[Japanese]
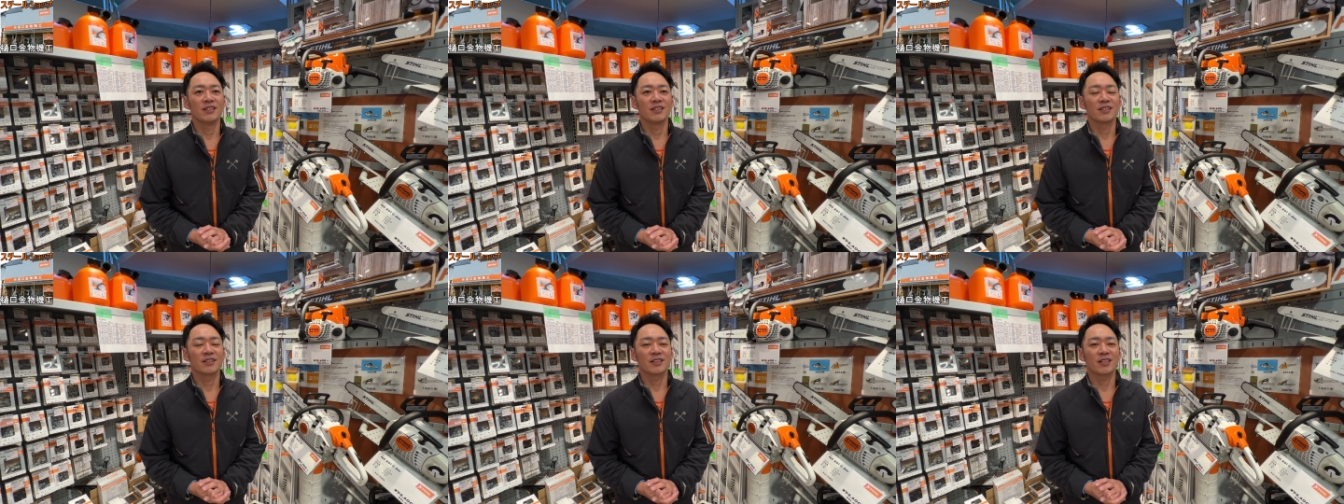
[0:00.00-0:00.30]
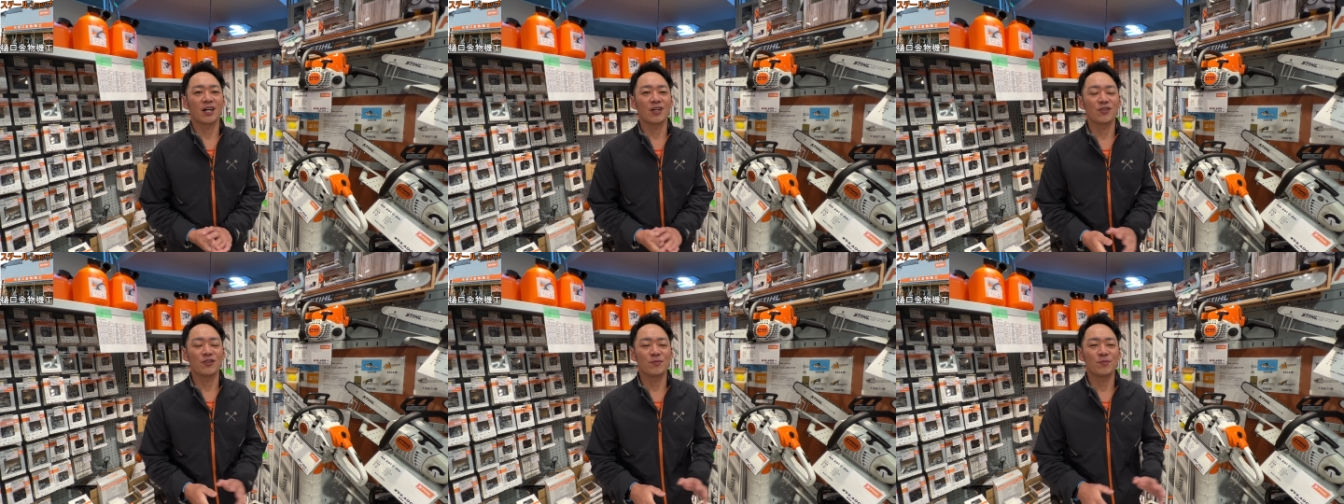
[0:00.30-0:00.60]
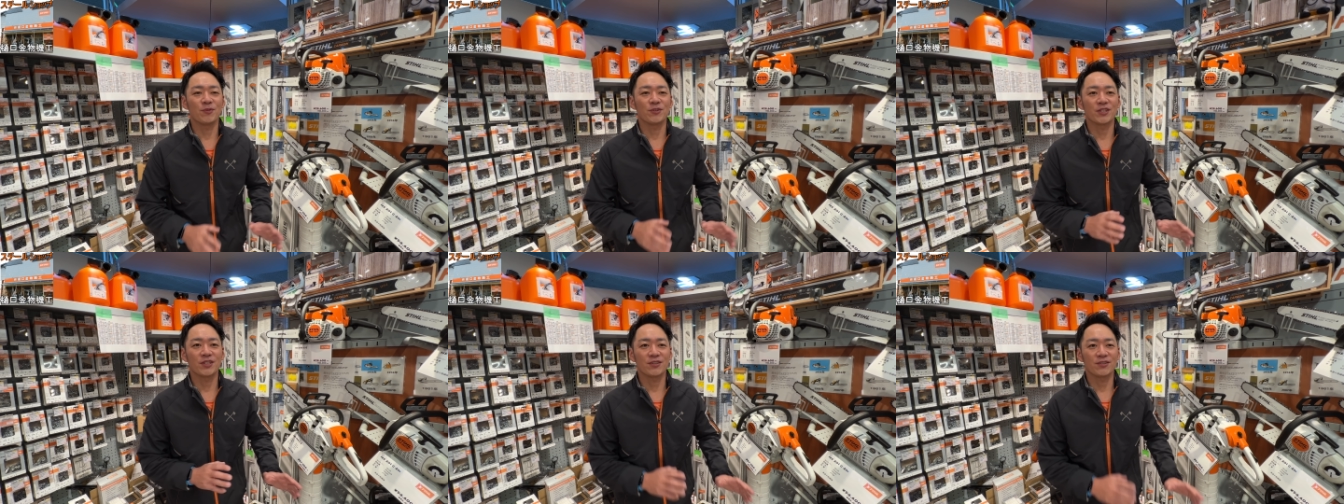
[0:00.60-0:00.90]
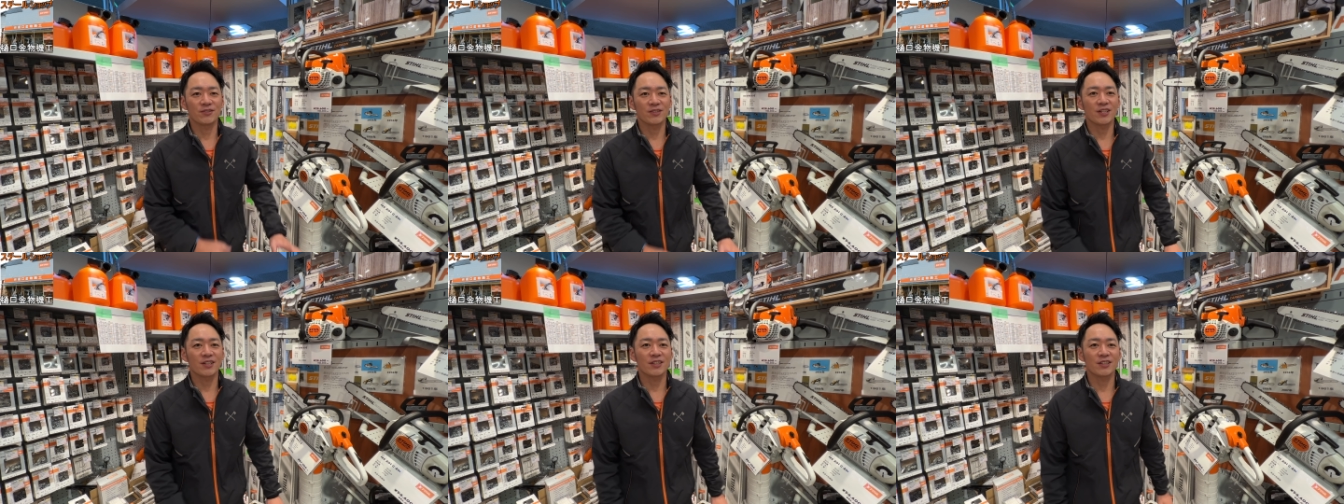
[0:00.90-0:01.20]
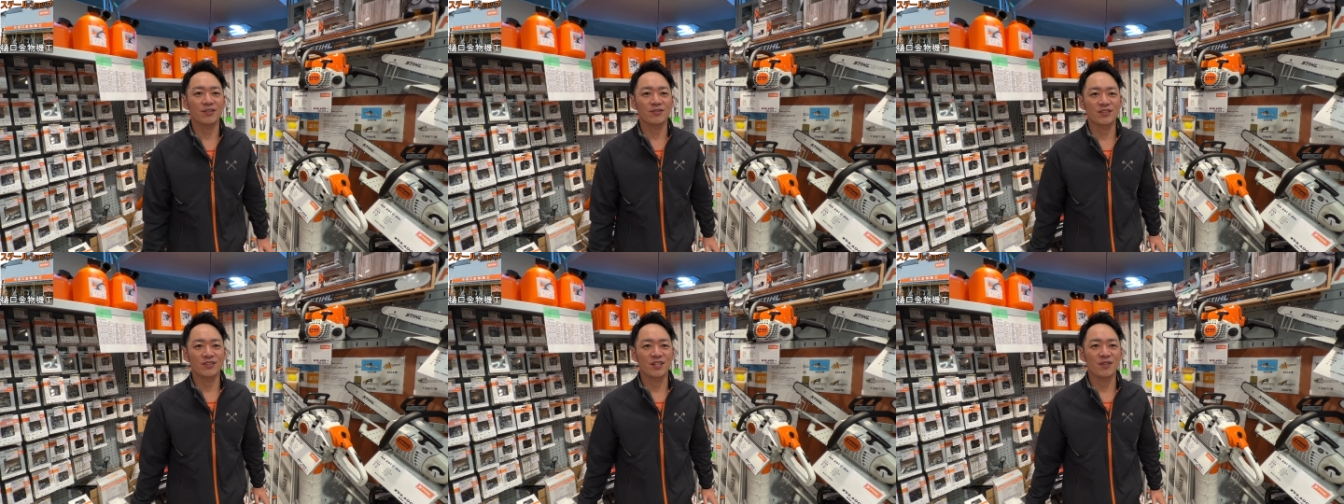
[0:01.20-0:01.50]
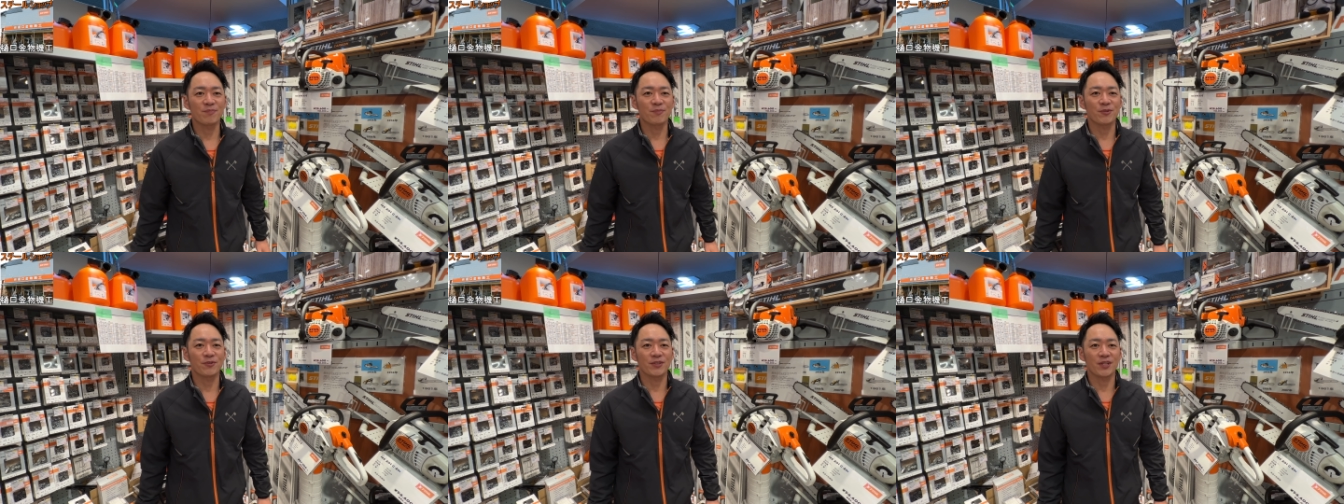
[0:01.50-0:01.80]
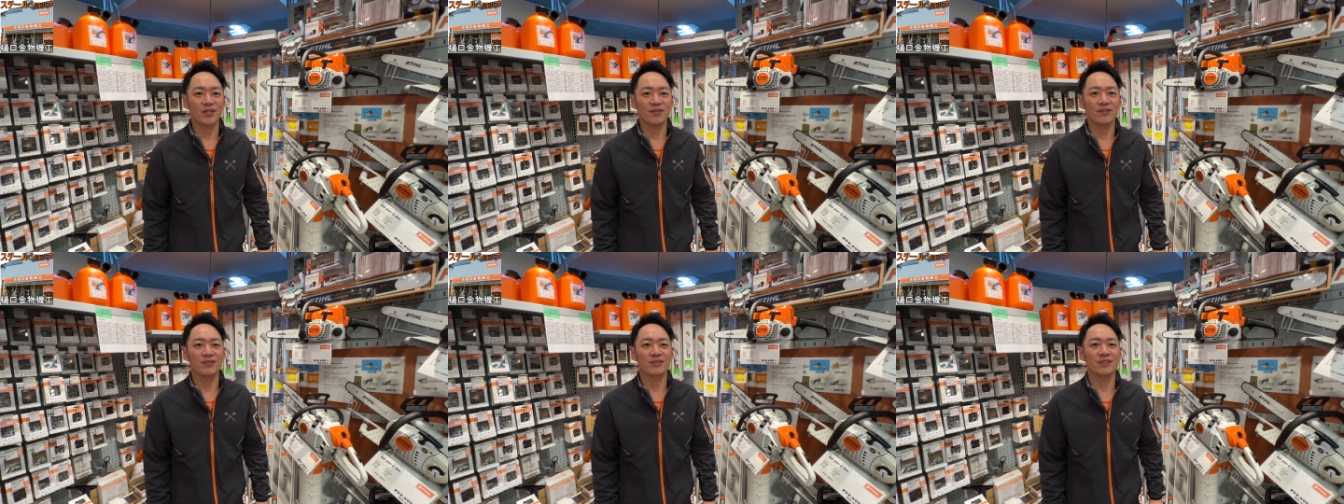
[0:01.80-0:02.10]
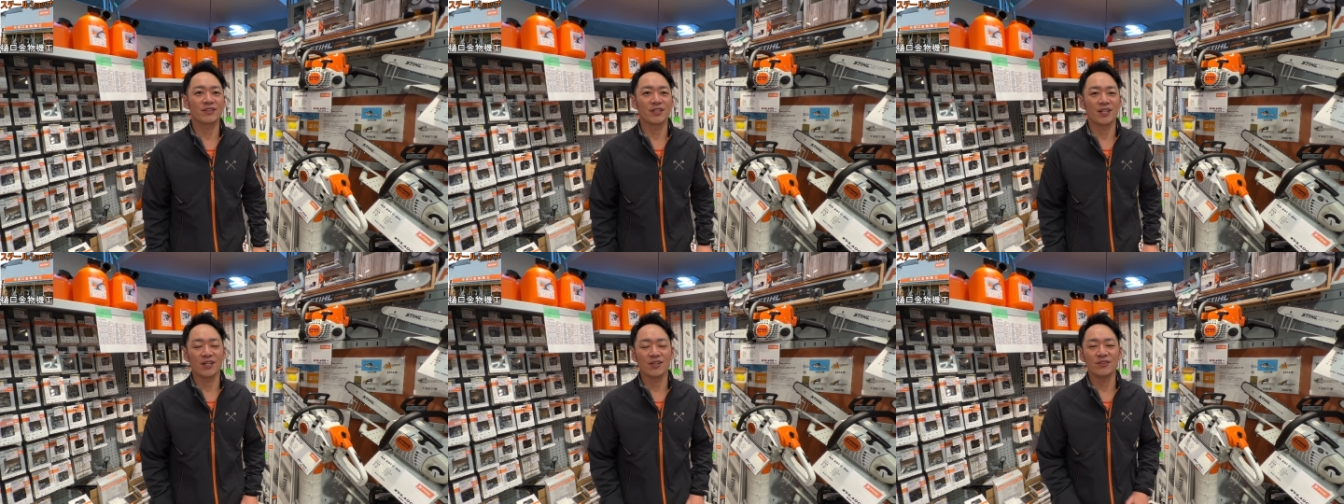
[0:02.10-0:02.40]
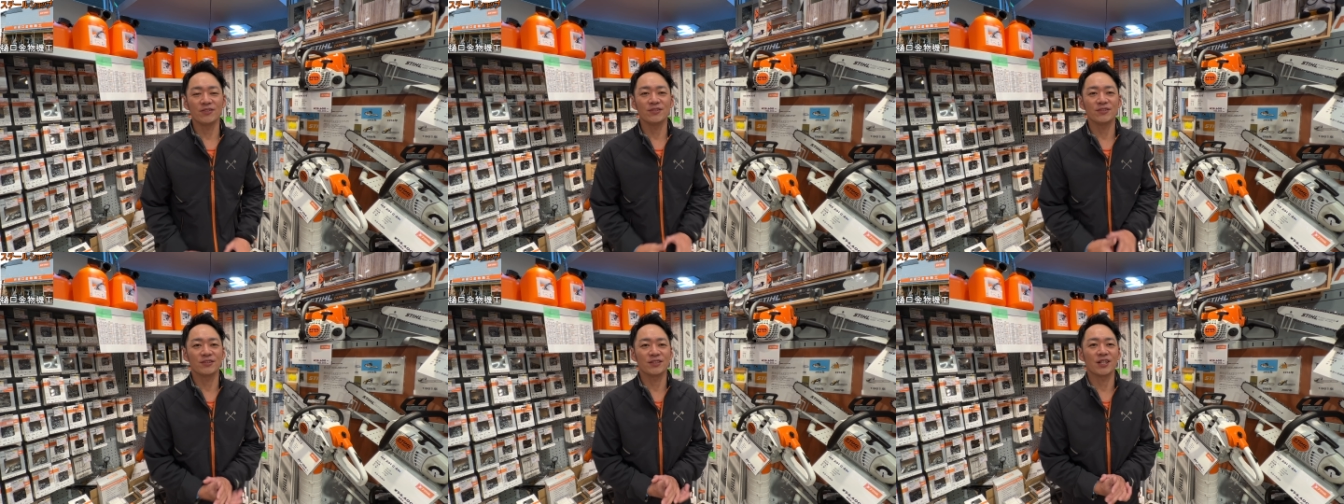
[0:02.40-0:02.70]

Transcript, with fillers: 軽いモデルの中でのチャンピオンだよっていう、